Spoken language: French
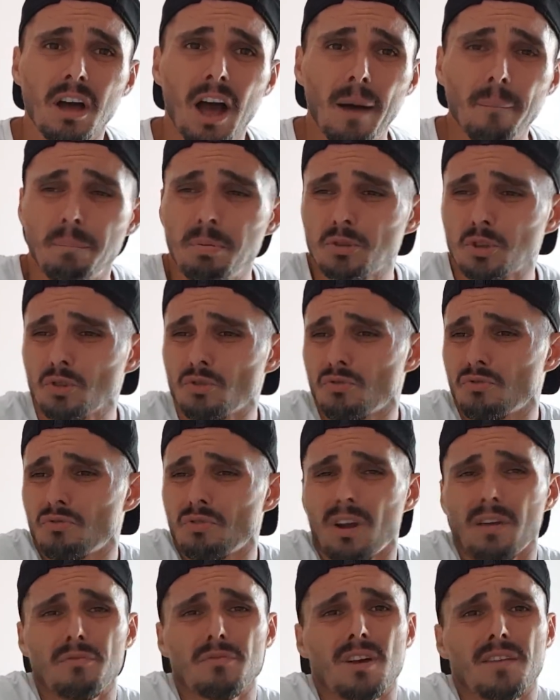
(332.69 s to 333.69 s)
En plus, tu,
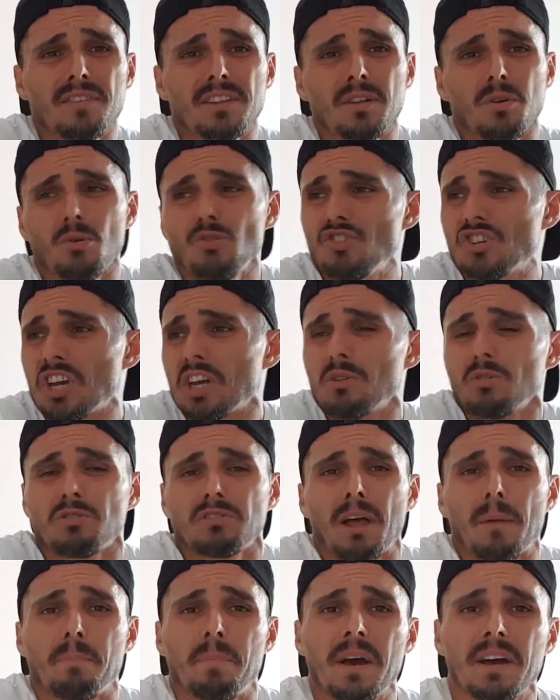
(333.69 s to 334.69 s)
tu vu la vidéo, on dirait une
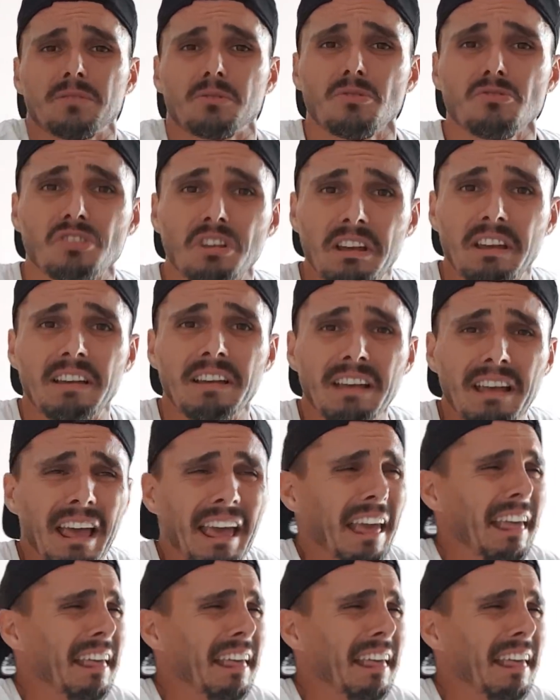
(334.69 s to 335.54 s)
tapette, on dirait.